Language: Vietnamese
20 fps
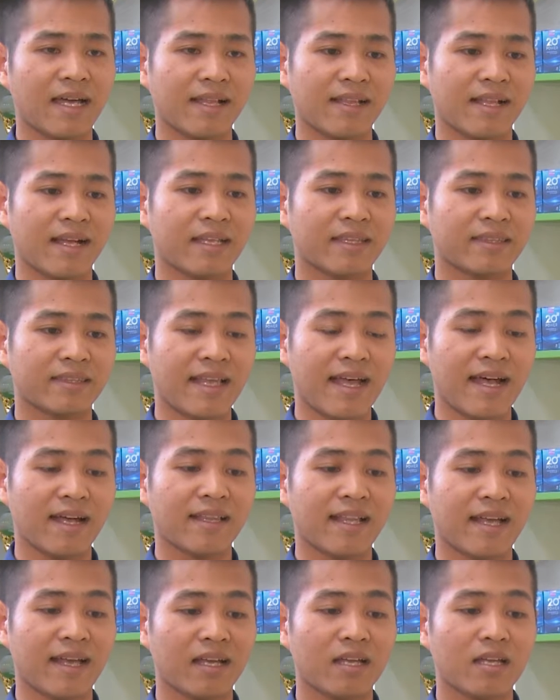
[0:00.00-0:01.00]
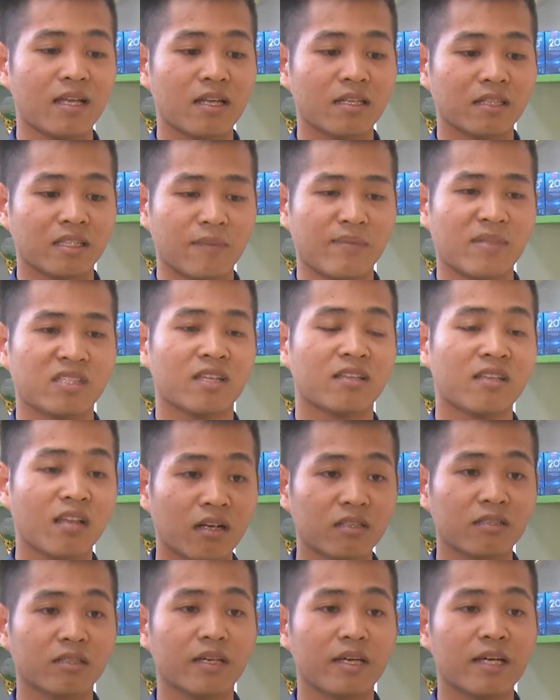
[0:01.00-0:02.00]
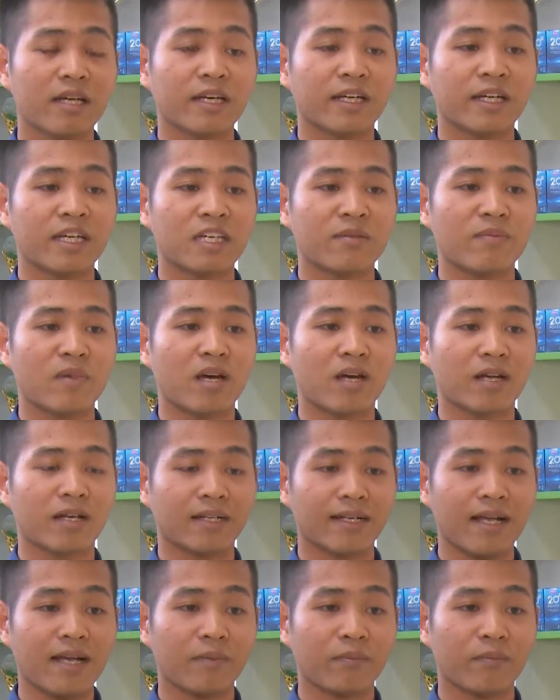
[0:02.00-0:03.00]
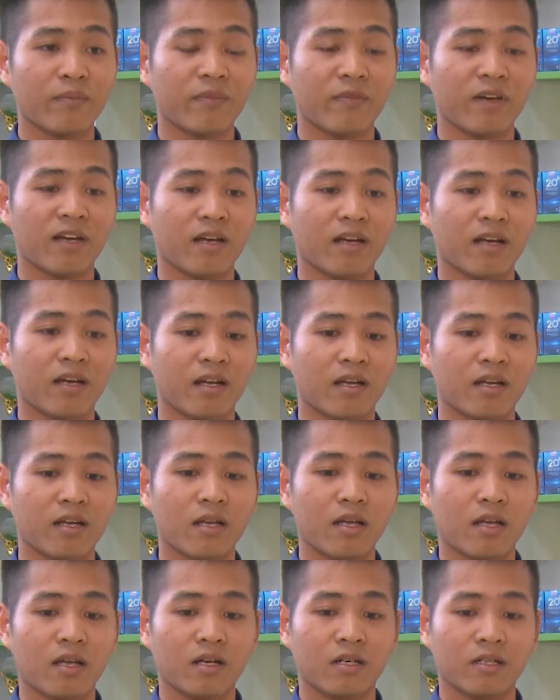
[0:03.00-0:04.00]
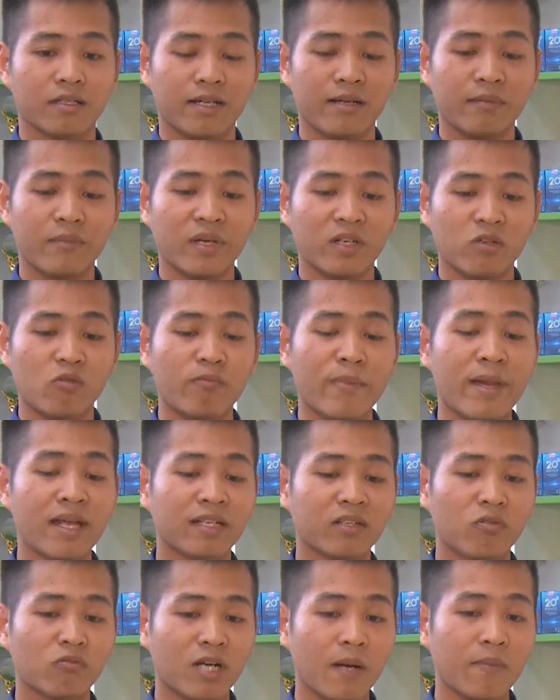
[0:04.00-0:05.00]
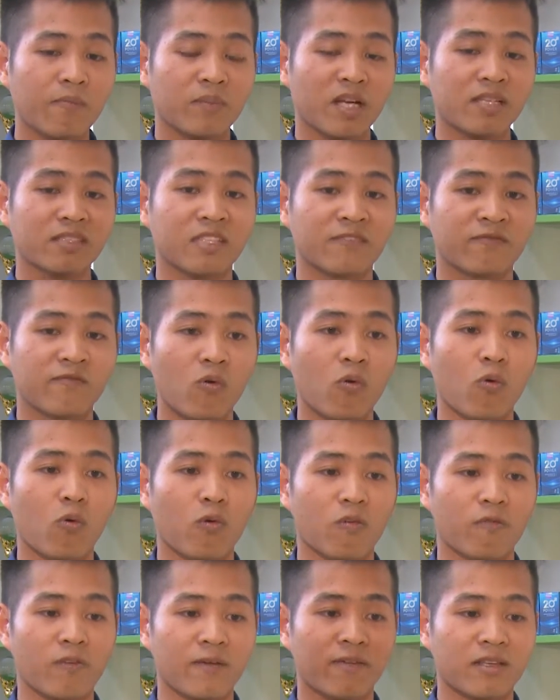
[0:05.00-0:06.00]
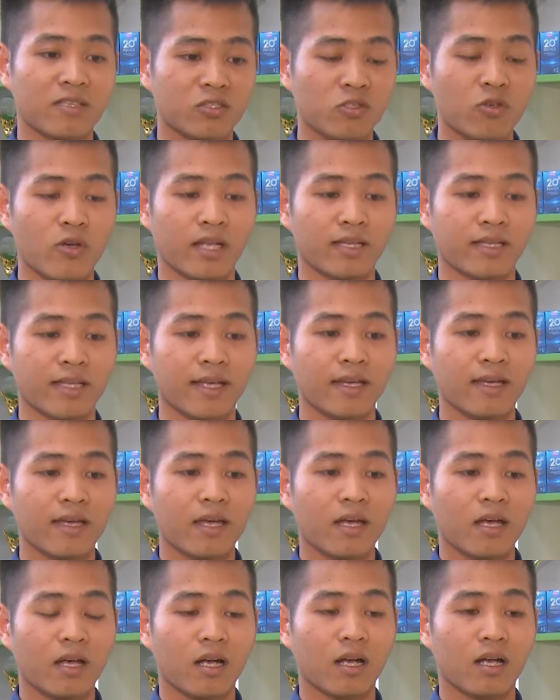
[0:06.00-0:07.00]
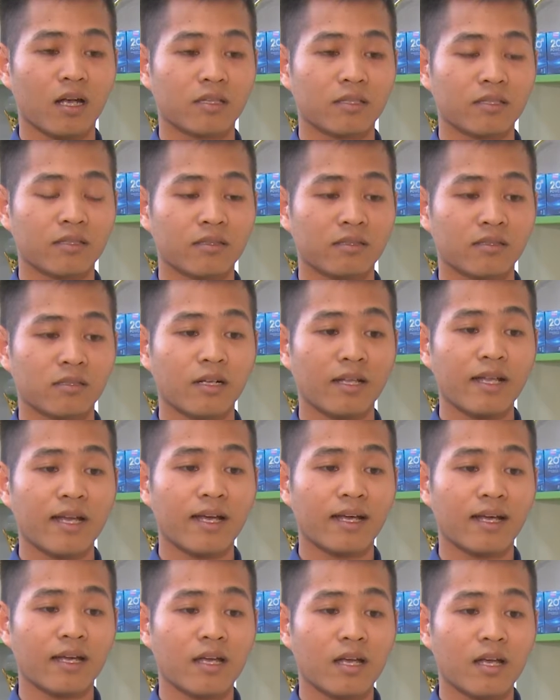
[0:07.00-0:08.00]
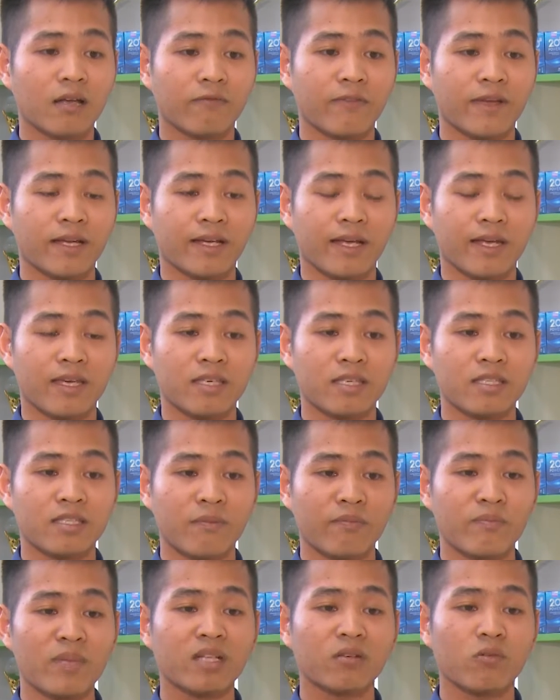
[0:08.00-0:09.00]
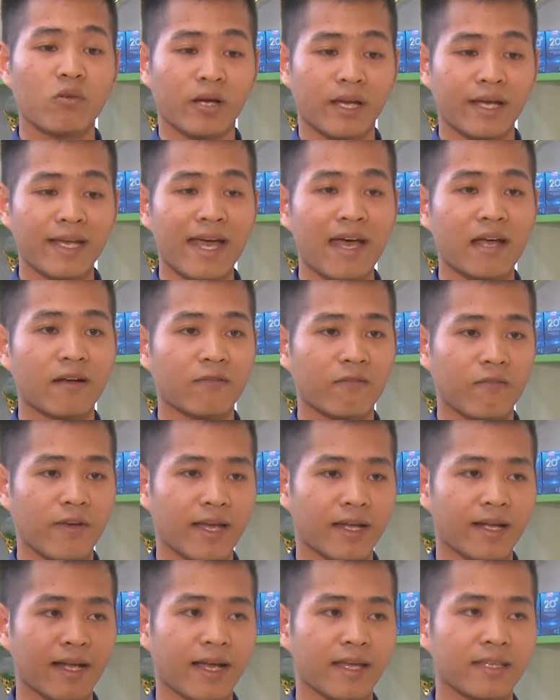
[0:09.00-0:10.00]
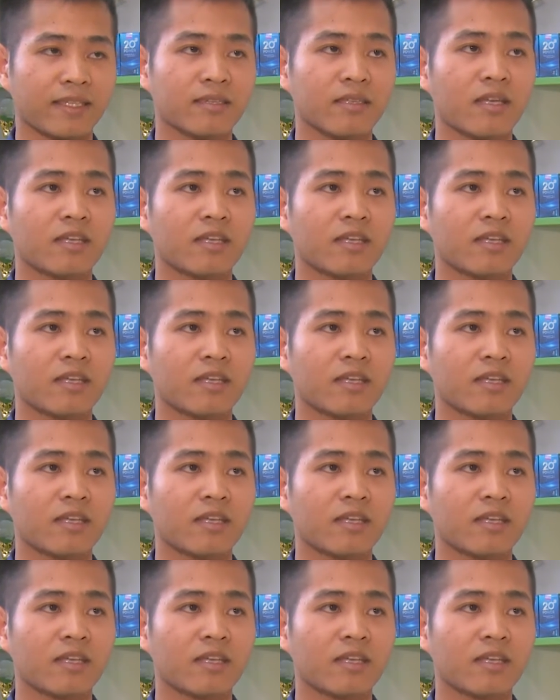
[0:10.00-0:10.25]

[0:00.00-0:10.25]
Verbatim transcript: tại là đang là tiềm năng rất lớn khi mà các uh, các cung bên cung cấp các dịch vụ về vận chuyển này à, thứ nữa là về cái nhận biết của khách hàng về cái